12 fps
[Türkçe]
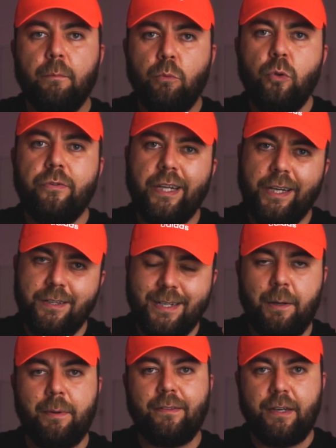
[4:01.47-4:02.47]
Bu 8
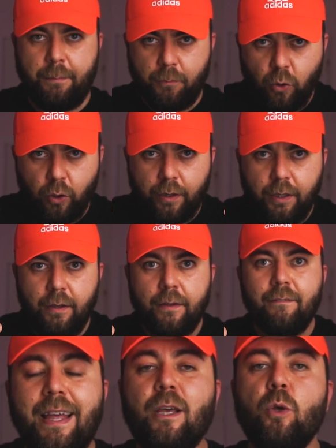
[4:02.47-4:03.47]
GB RAM'li olanı
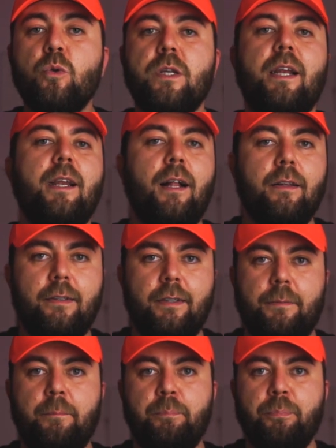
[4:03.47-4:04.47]
ve
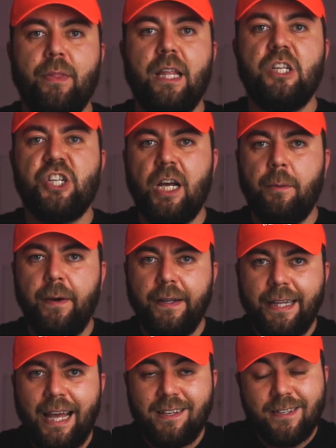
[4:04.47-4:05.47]
256 GB
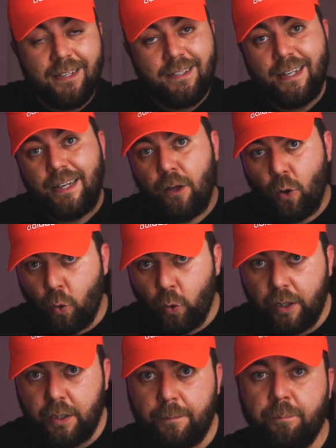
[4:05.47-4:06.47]
SSD'li
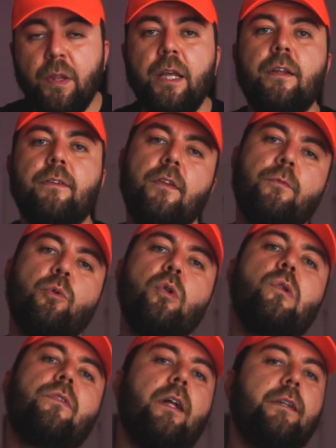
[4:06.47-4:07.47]
olanı. Siz bunu
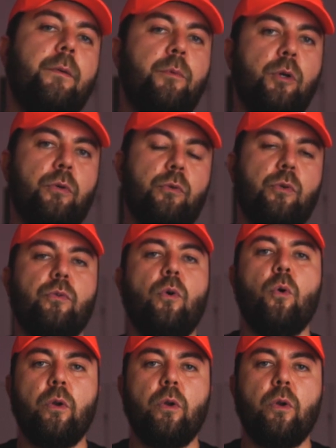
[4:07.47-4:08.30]
yükseltebiliyorsunuz.